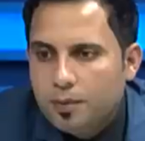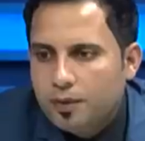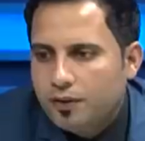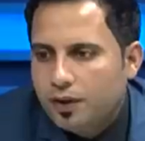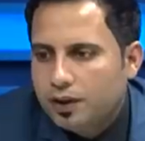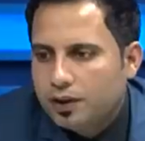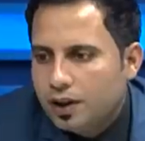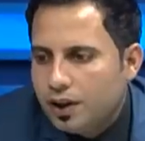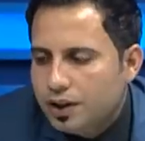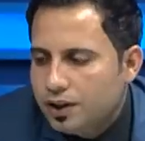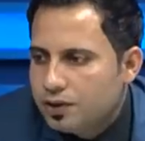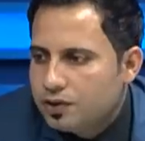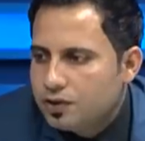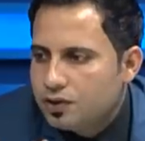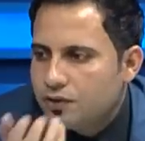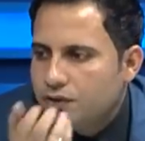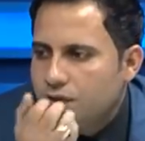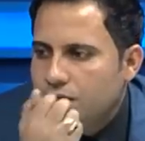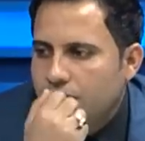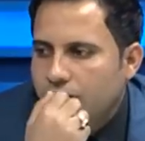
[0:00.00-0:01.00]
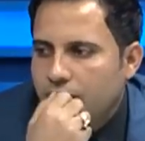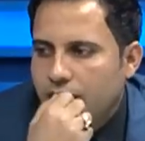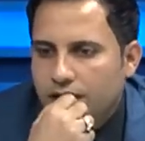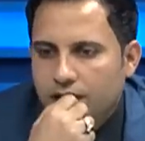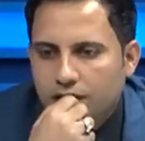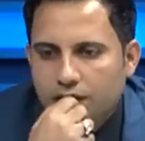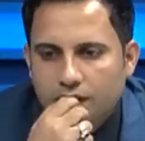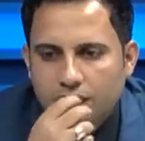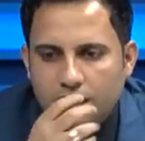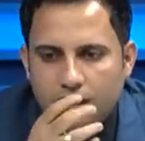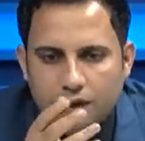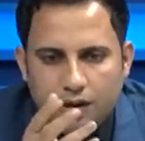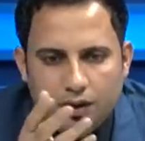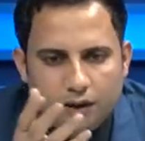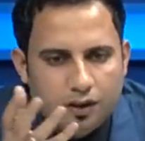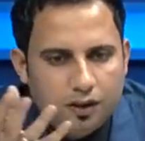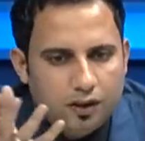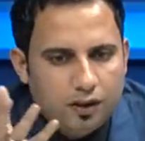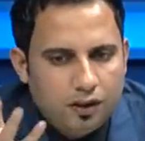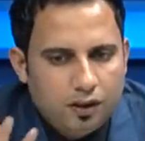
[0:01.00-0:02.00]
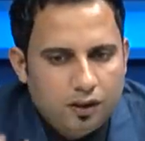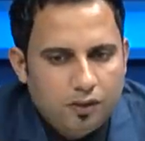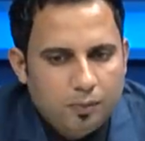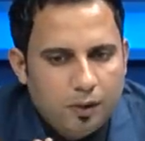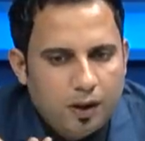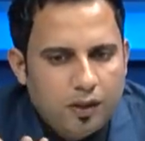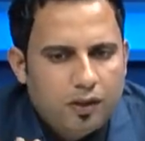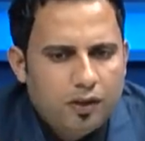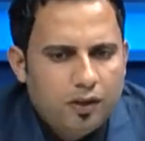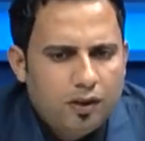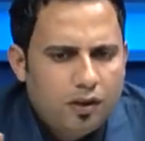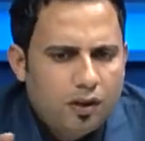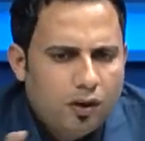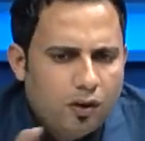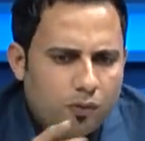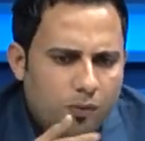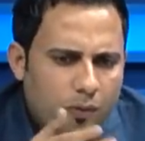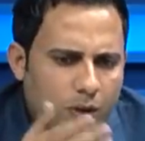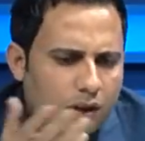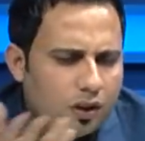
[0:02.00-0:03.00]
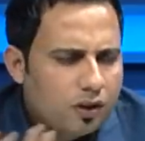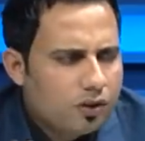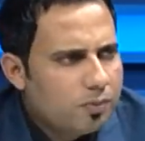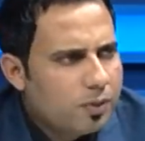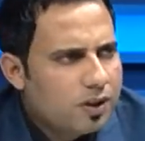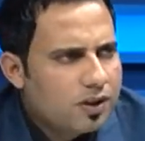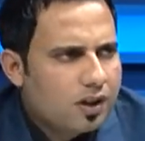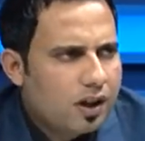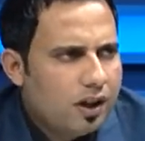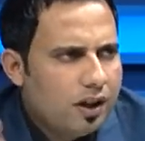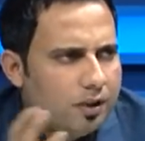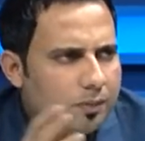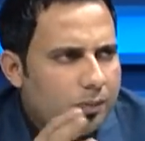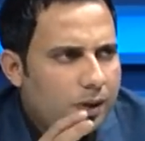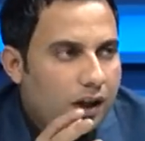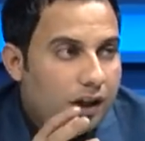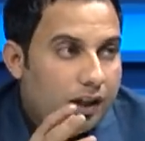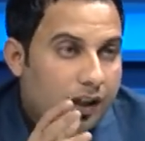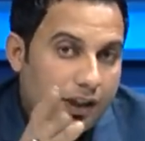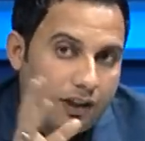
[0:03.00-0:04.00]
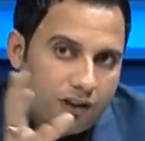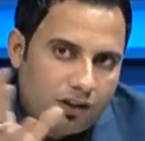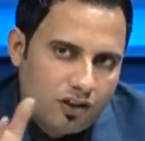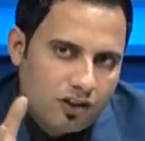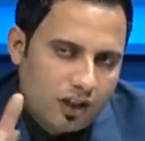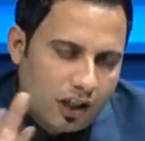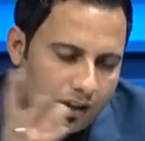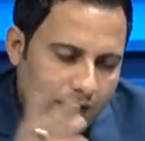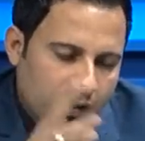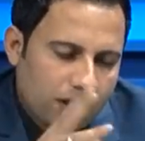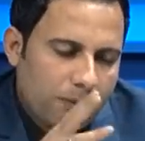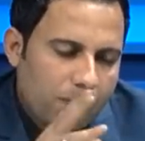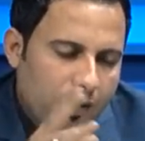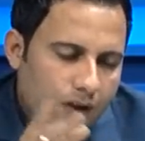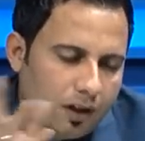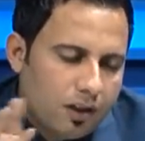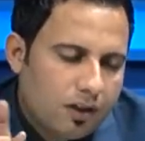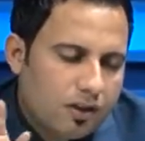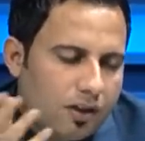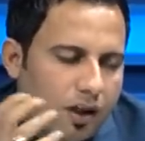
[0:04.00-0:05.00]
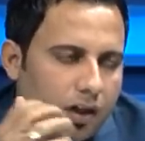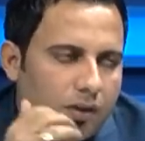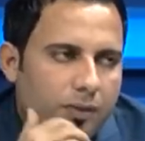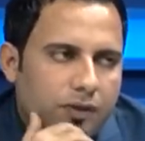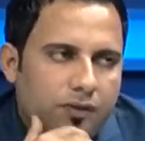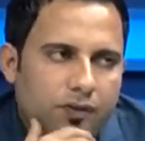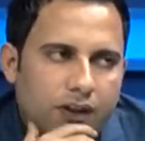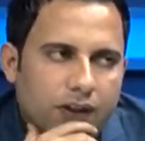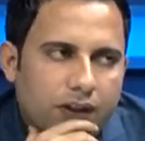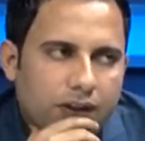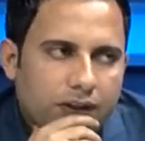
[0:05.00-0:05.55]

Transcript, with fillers: فتره شفت له يعني آه، يمثل او مخرج مسرحي ما يعني اتجه للتمثيل الجانب الفني